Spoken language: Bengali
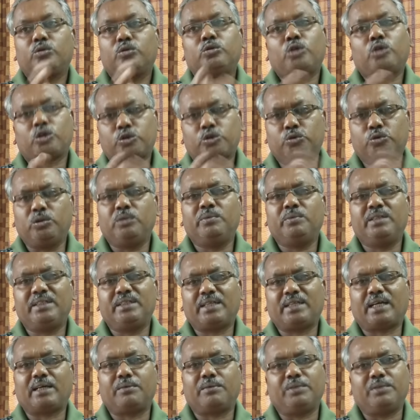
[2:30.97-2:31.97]
দশ কুড়ি মিনিট
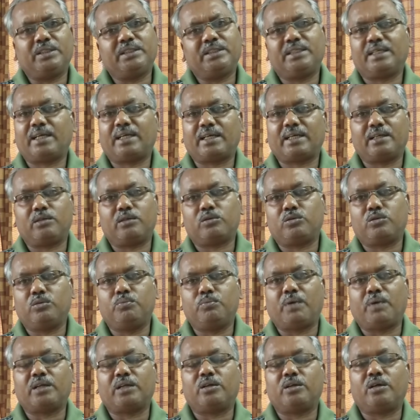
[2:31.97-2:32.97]
আগে ভিজিয়ে রাখলেও খুব
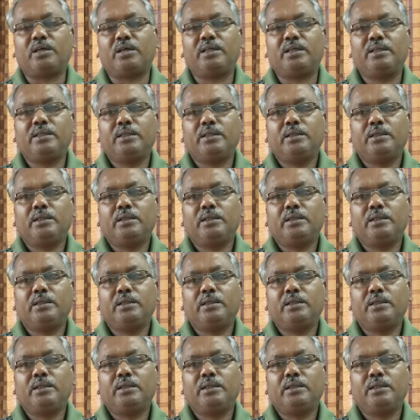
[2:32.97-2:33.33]
ভালো হয়